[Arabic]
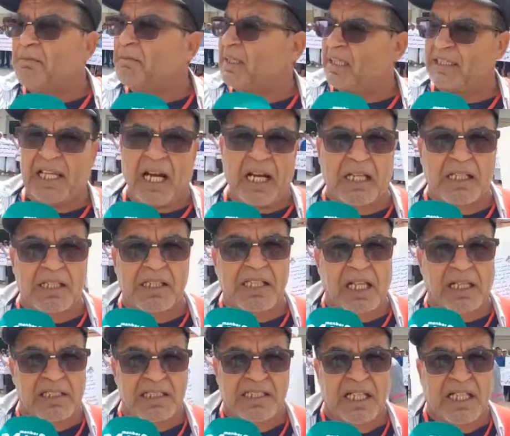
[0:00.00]
حتى
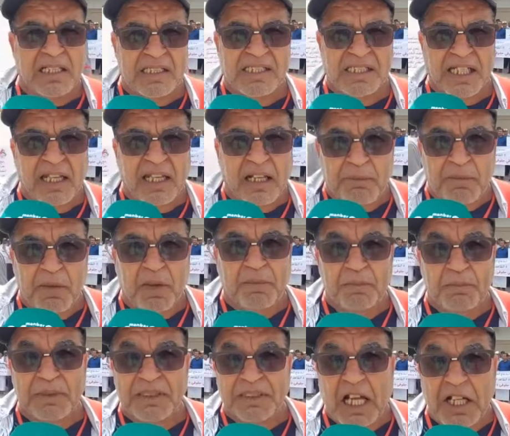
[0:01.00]
القصر الصغير
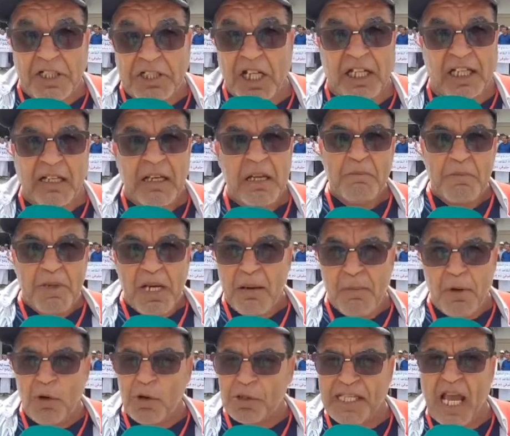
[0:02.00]
من طنجره من
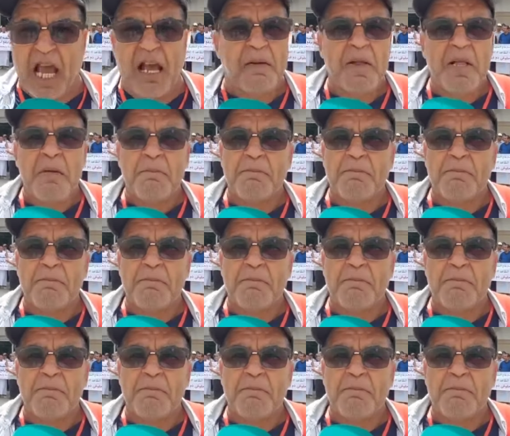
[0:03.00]
الملوسه